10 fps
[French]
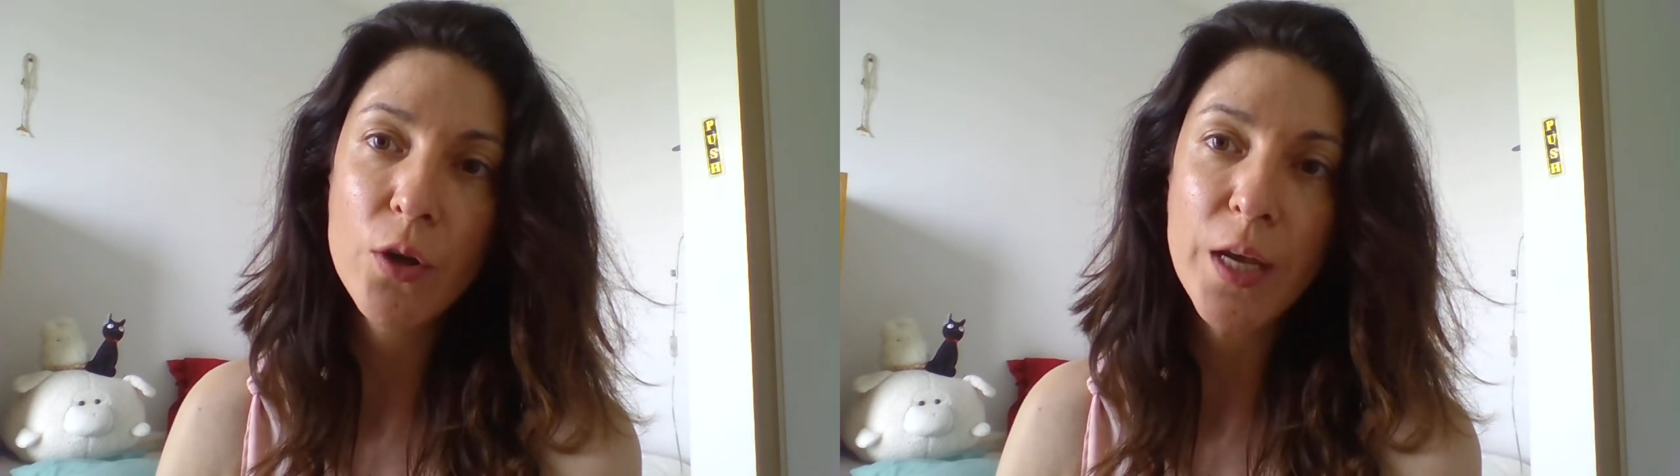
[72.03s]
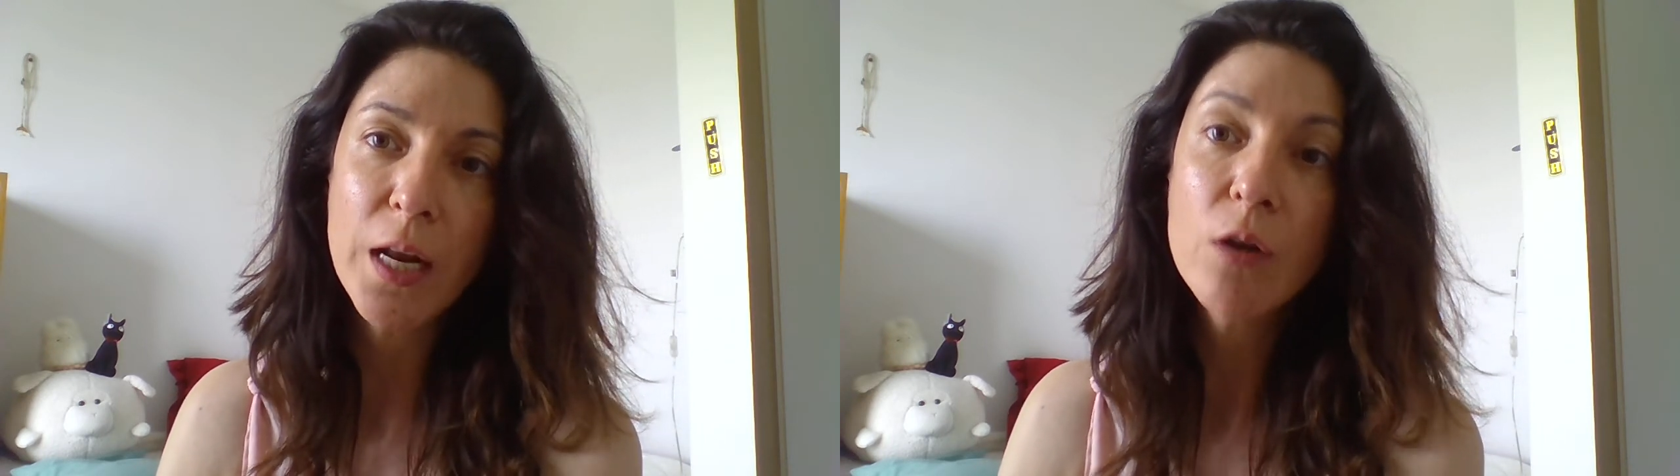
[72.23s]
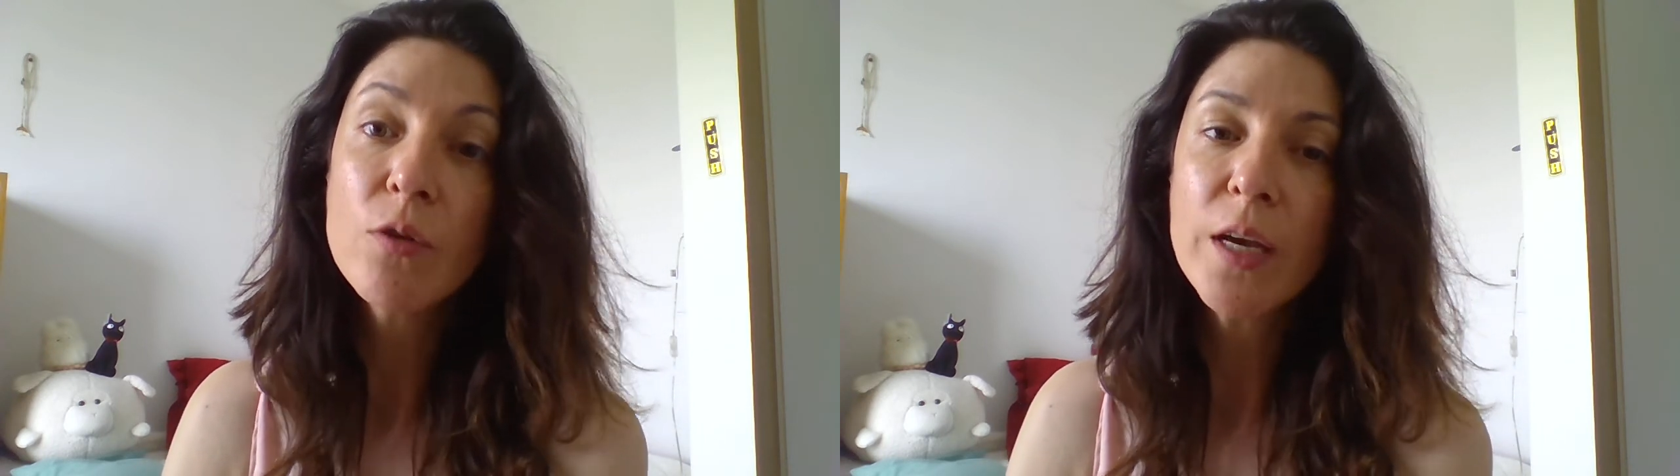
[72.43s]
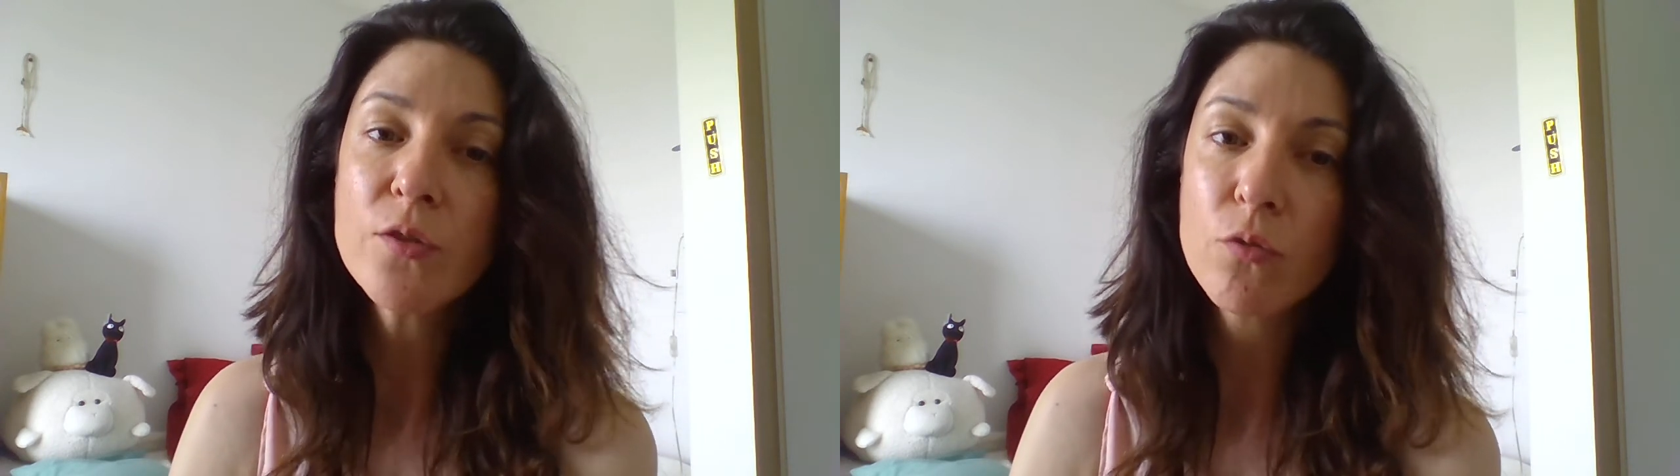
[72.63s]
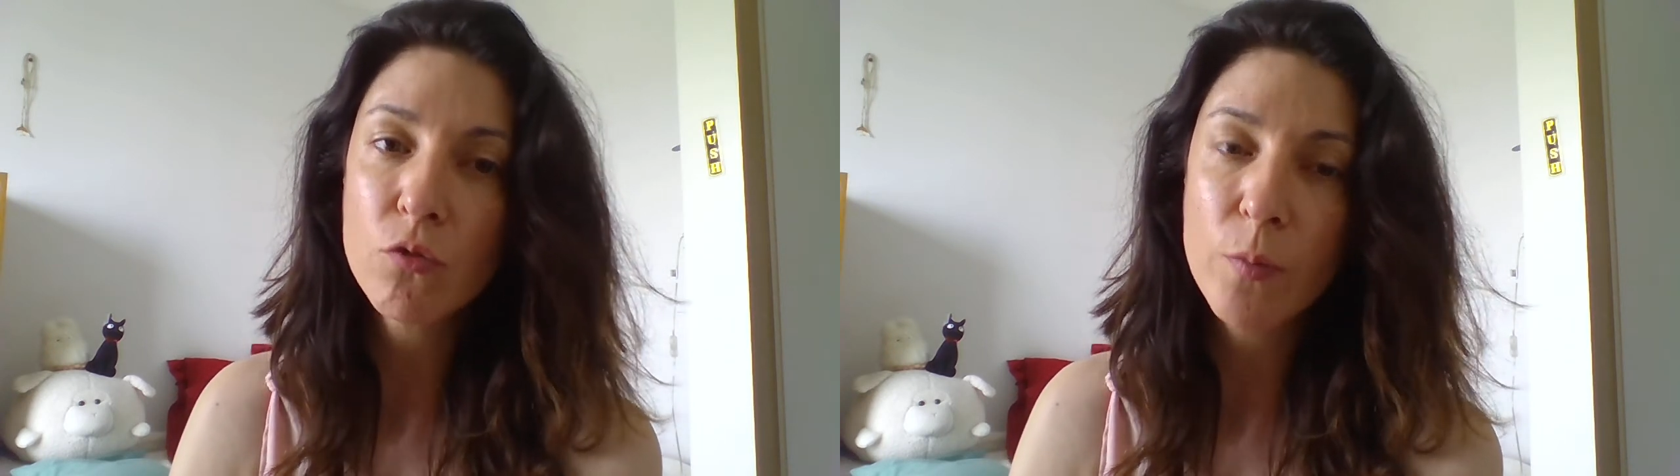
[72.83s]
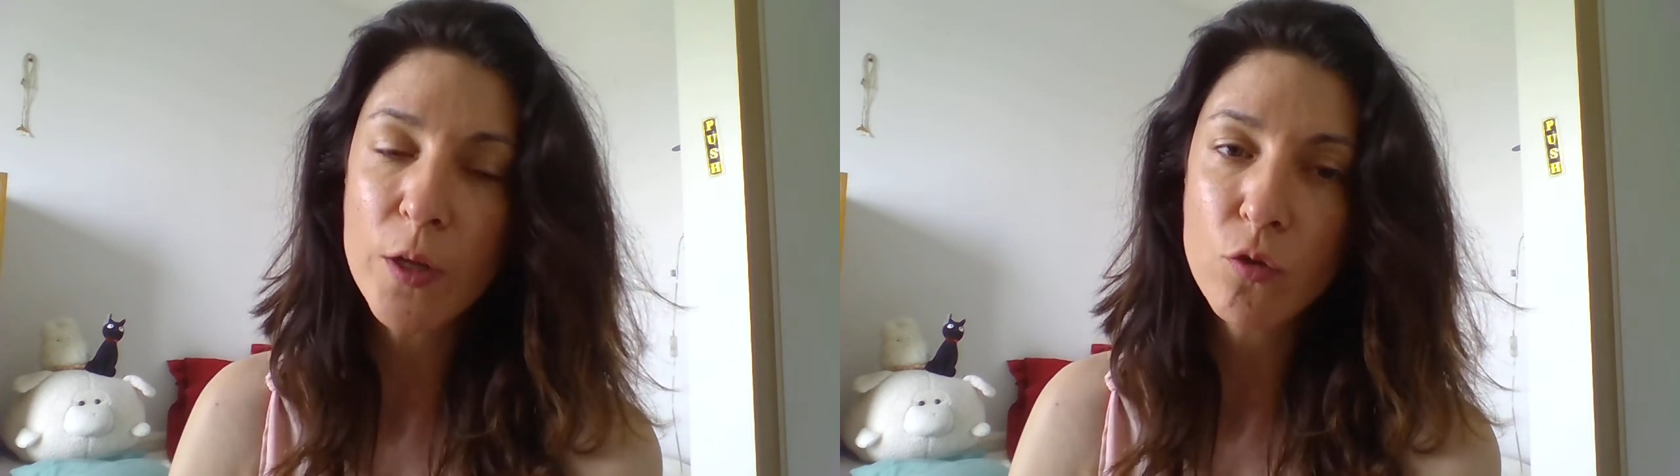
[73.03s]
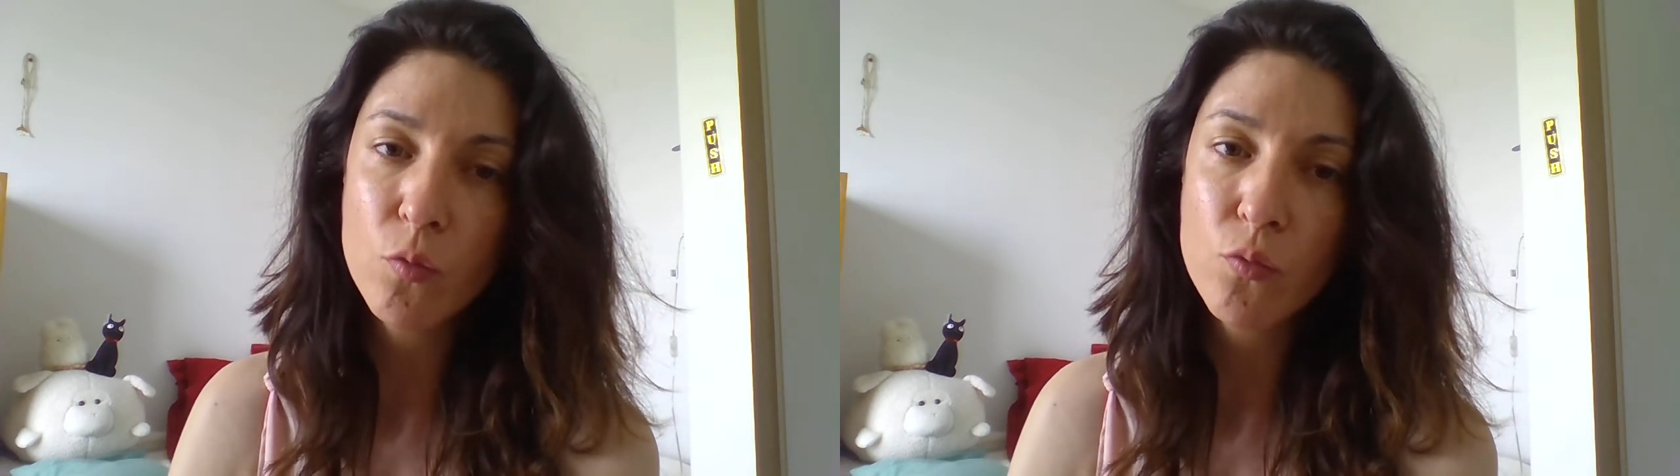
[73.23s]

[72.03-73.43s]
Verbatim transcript: il y a la location du bateau